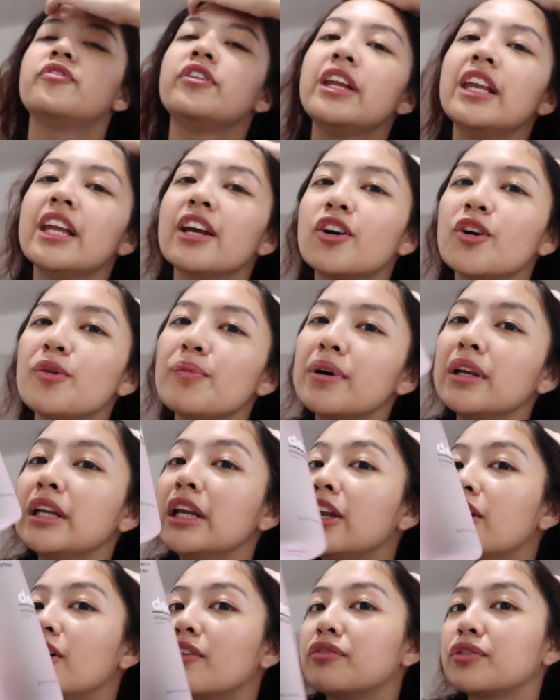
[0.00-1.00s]
Feeling ko
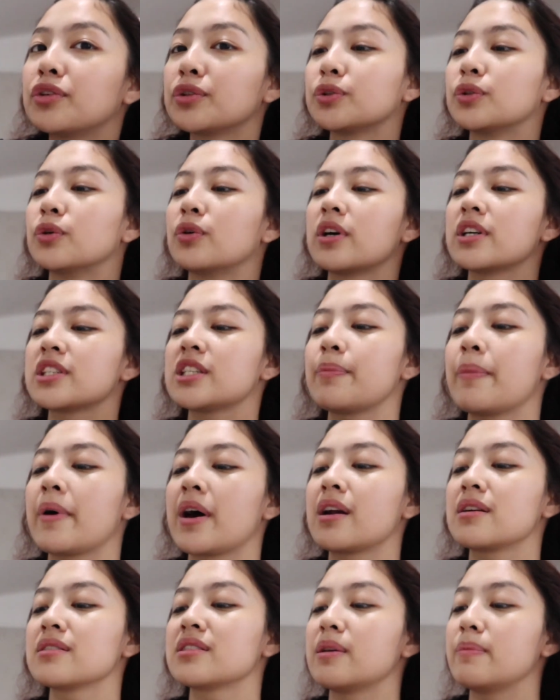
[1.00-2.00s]
malalove ko to kasi
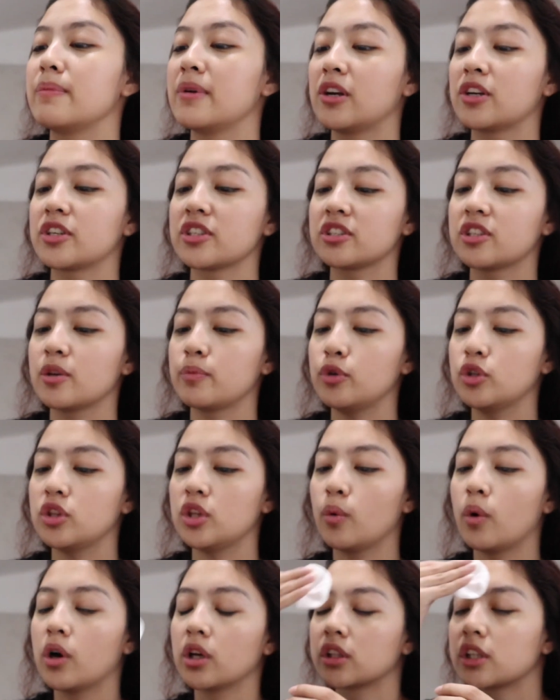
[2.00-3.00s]
parang similar siya sa
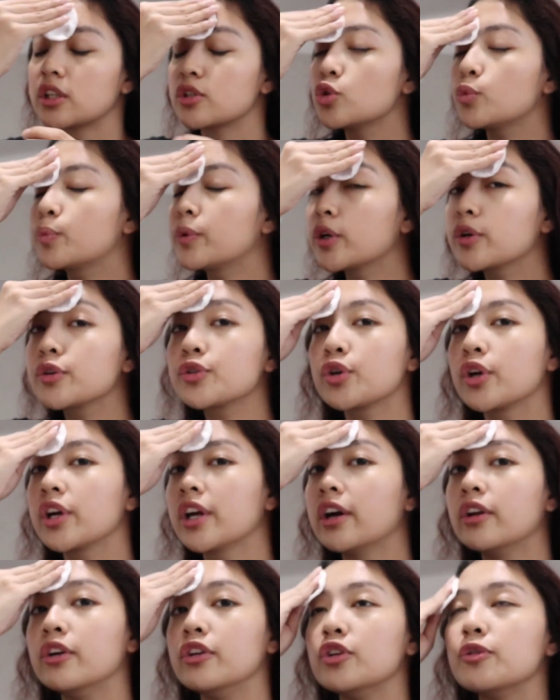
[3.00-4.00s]
BT Water. Super gusto
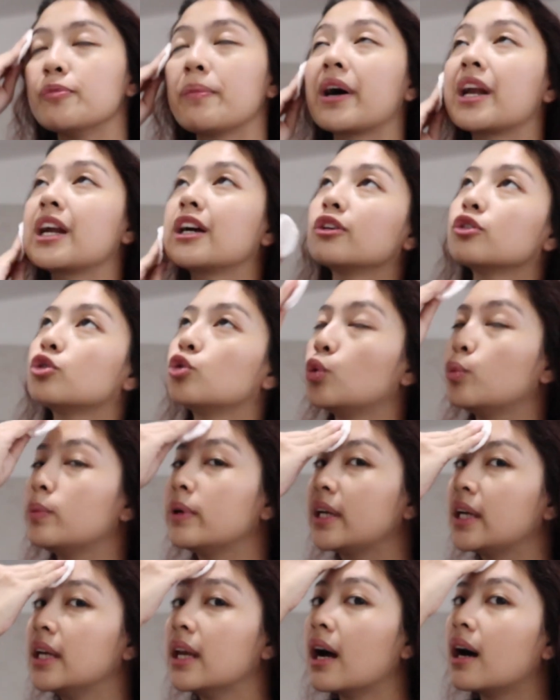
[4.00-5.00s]
yung ganun, yung parang
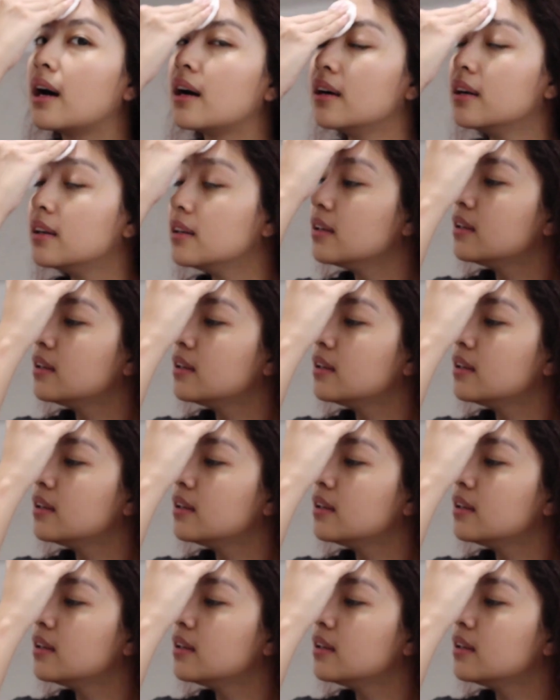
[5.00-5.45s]
tubig lang.